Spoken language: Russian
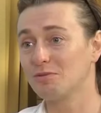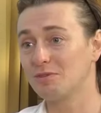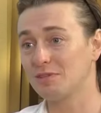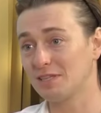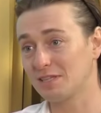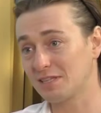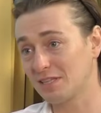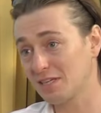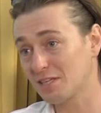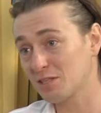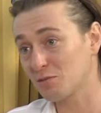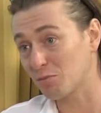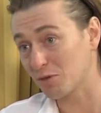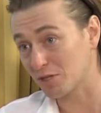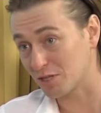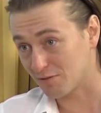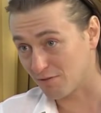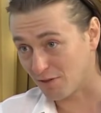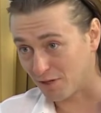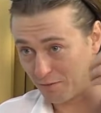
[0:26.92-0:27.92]
я также
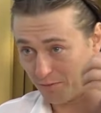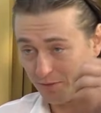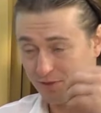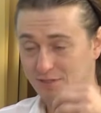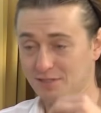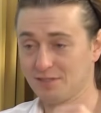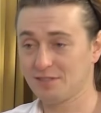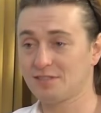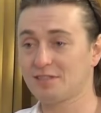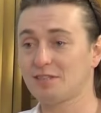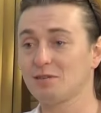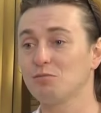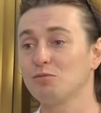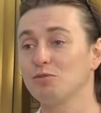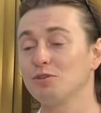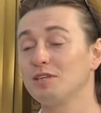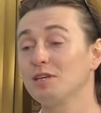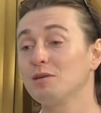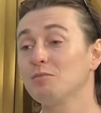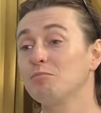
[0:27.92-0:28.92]
проживаю вместе с
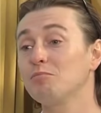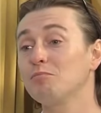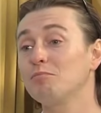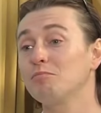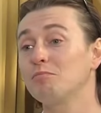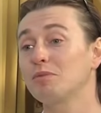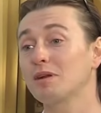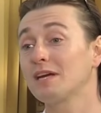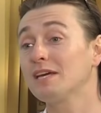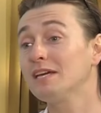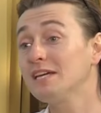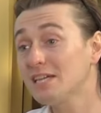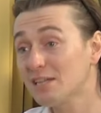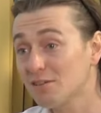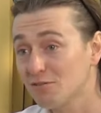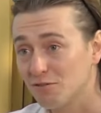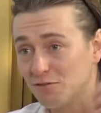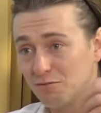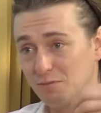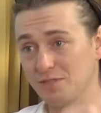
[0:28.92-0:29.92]
тобой, я
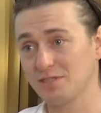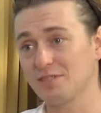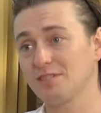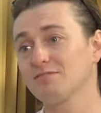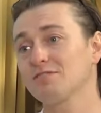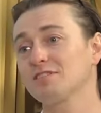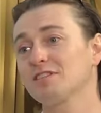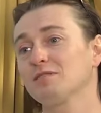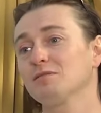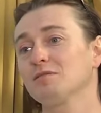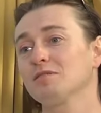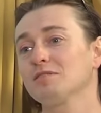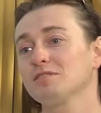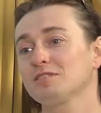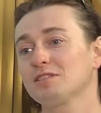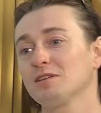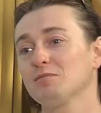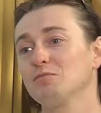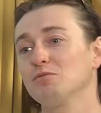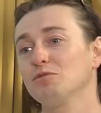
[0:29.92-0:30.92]
проигрываю вместе
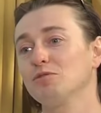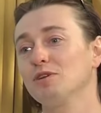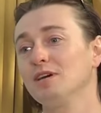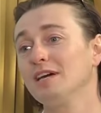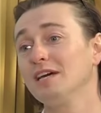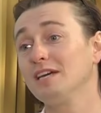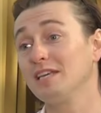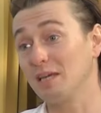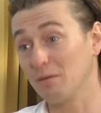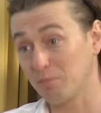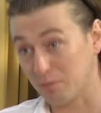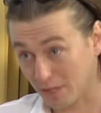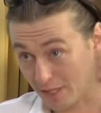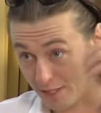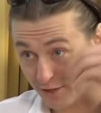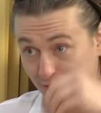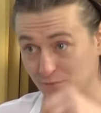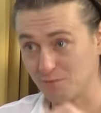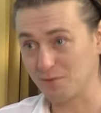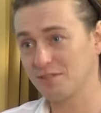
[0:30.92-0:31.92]
с тобой, я
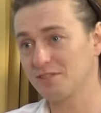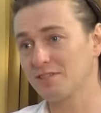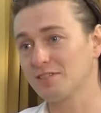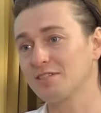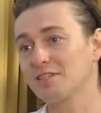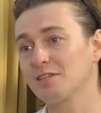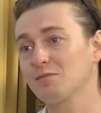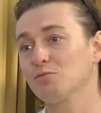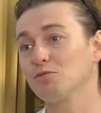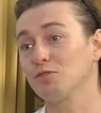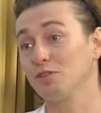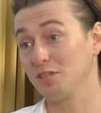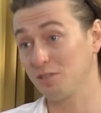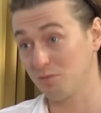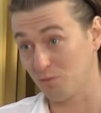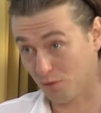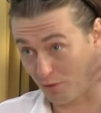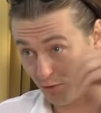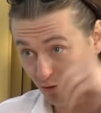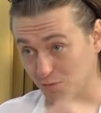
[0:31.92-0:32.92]
плачу вместе с тобой, я
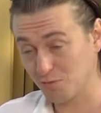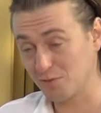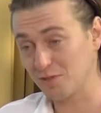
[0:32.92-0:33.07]
смеюсь